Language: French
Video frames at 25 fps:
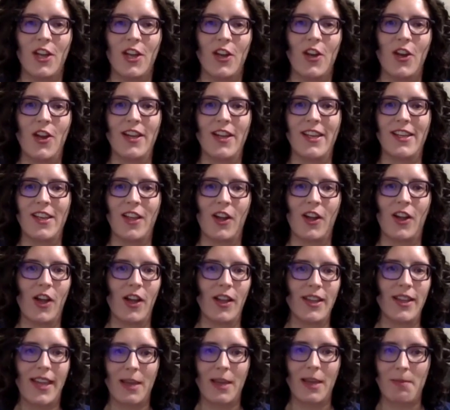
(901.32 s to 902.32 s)
gynécologues est
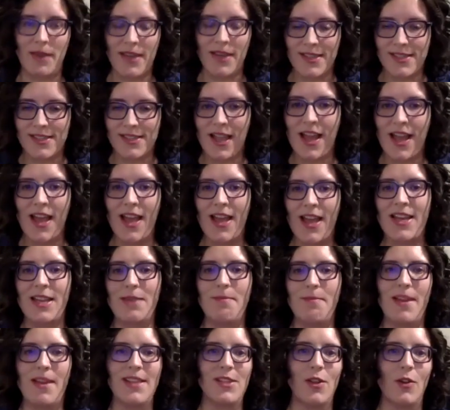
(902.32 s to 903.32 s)
encore très présent. Les
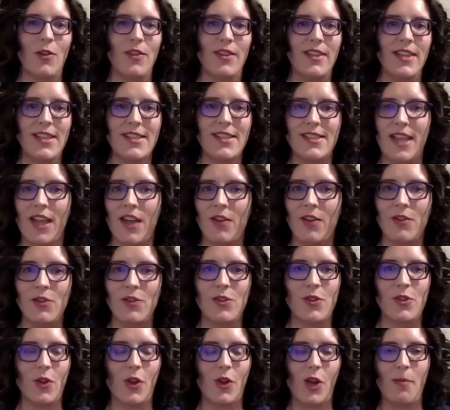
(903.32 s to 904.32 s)
maisons de naissance
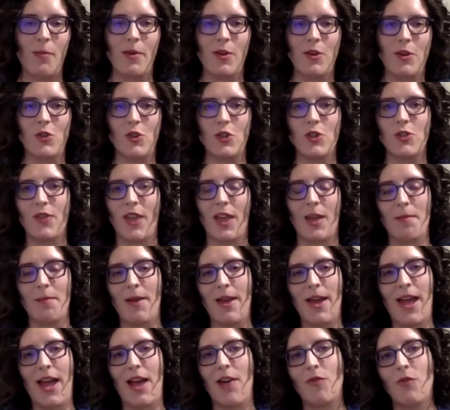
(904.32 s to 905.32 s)
on commence juste
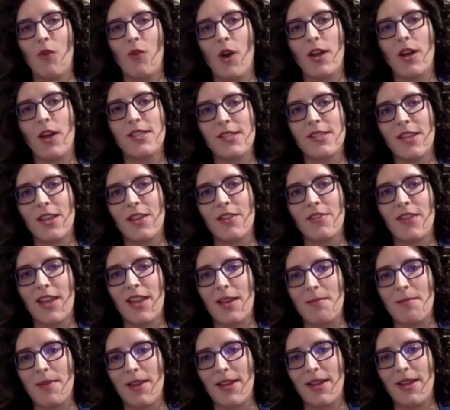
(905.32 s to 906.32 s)
vraiment à avoir ça,
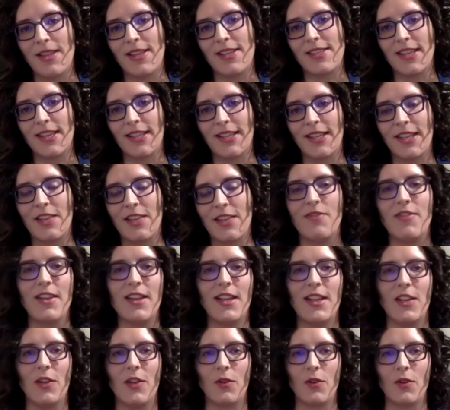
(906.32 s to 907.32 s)
vraiment dans certaines
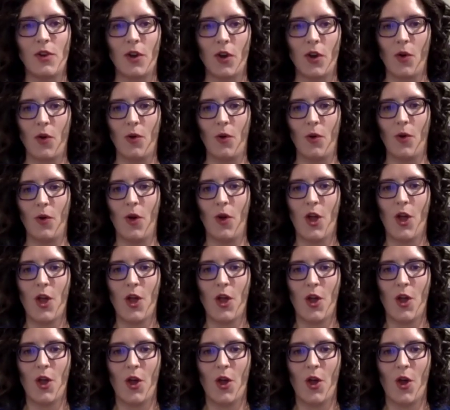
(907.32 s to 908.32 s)
villes. Donc, on,
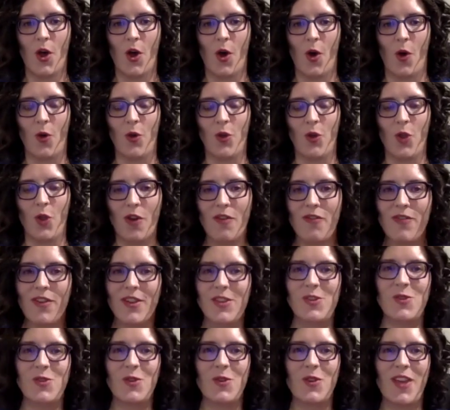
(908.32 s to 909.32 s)
on a fait
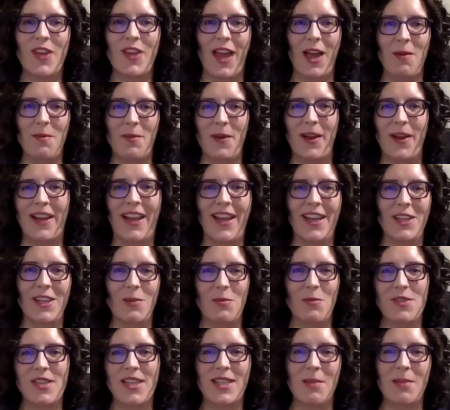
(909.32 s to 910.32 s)
plus grand progrès
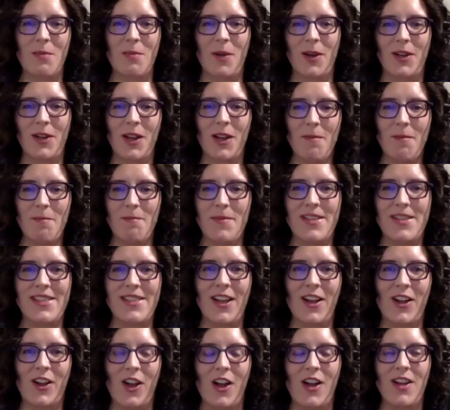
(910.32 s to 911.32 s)
depuis cette époque-là, mais
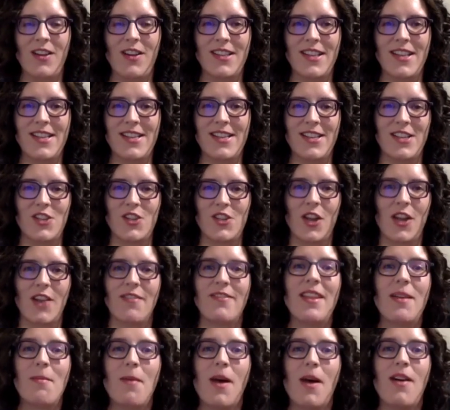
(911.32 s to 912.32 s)
c'est encore. J'en
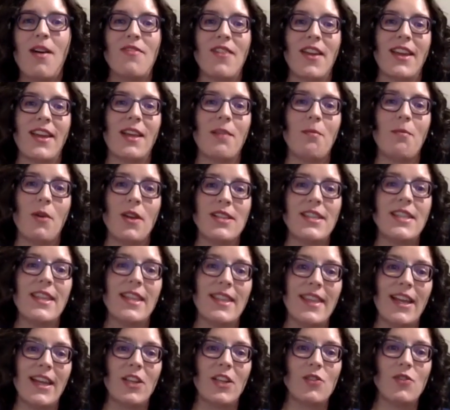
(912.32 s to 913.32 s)
revenais pas en fait à quel point
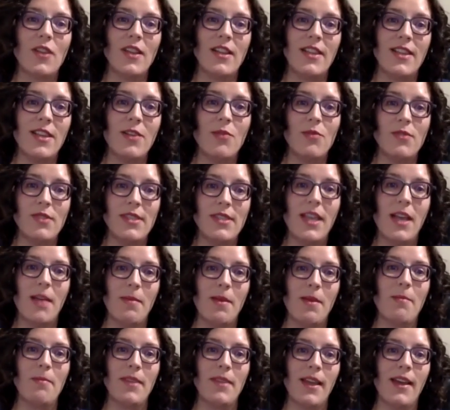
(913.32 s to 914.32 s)
c'était d'actualité aussi en
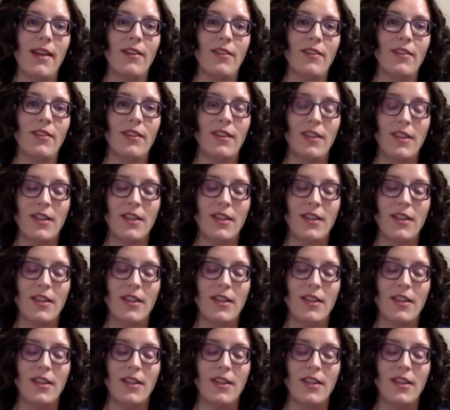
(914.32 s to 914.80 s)
même temps.